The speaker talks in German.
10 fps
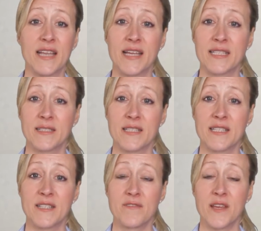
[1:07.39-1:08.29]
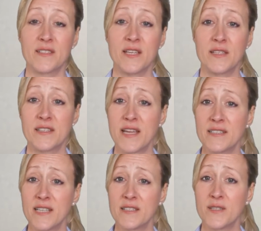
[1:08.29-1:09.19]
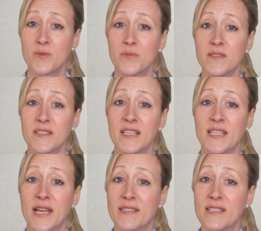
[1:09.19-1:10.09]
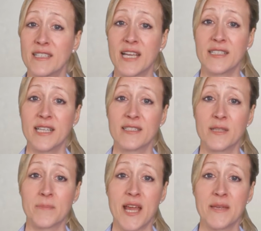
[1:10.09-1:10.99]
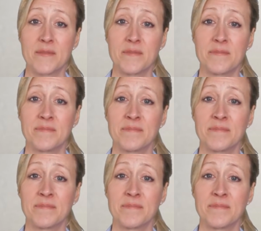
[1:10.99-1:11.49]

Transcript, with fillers: einigen dieser Fahrzeuge neigt dazu, die ganze Zeit anzubleiben.